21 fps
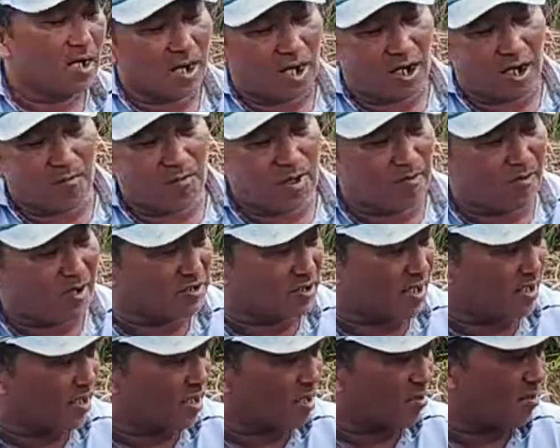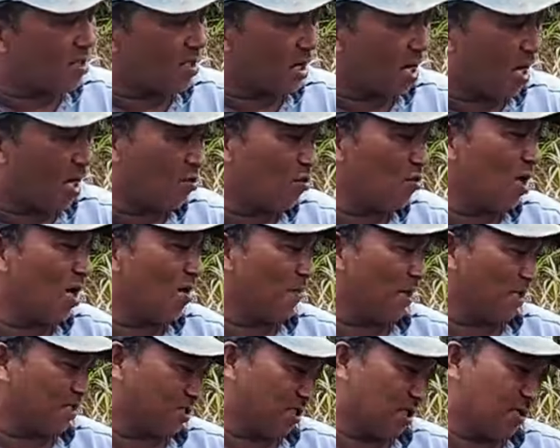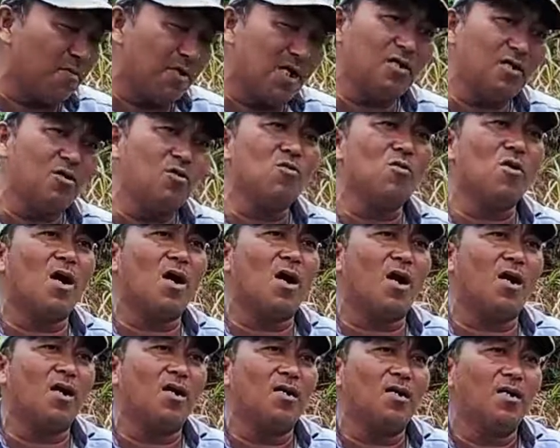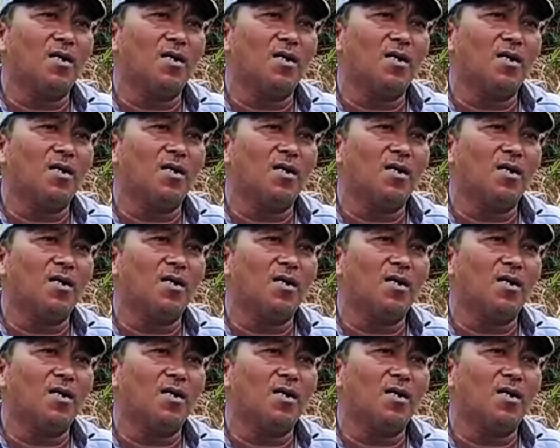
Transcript: kalau memang saya udah ragu ngapain saya beli dua